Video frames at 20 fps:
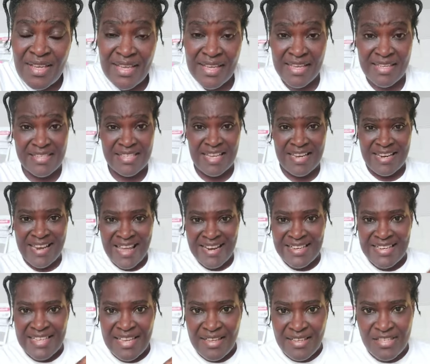Et c'est
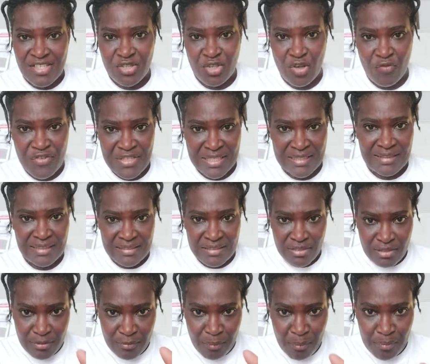l'alliance que vous êtes en train
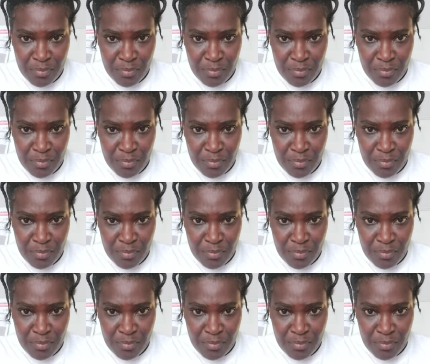de,